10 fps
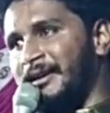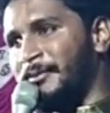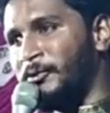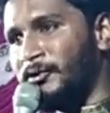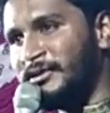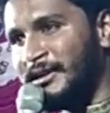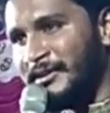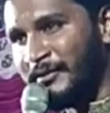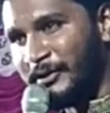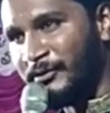పూర్తిగా
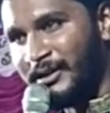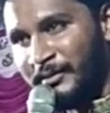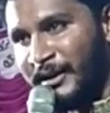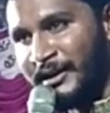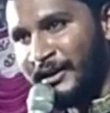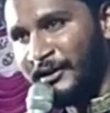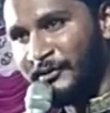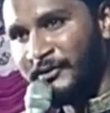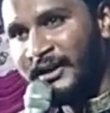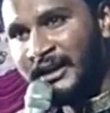వినకుండా మాట్లాడకు
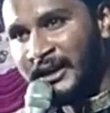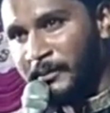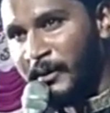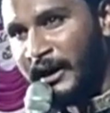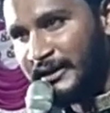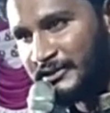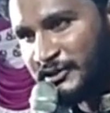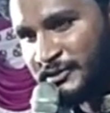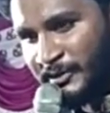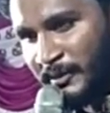నీ భార్య
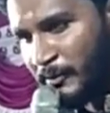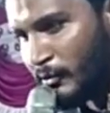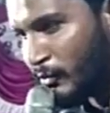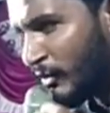చచ్చిపోయినప్పుడు